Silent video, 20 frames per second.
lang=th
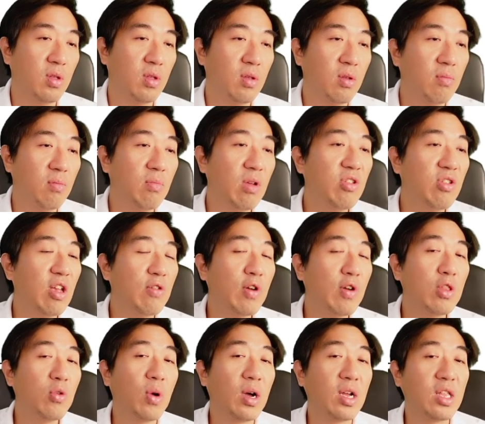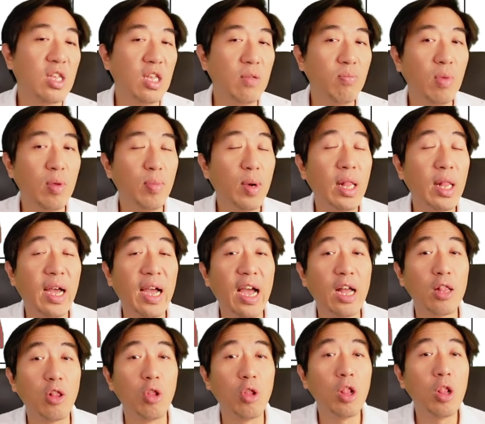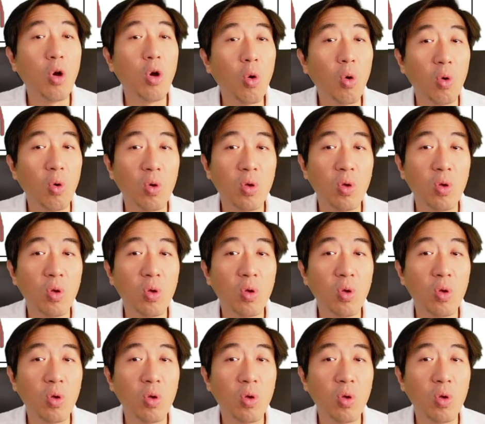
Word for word: ไม่ใช่ว่าดวงอาทิตย์มีพลังงานลดลง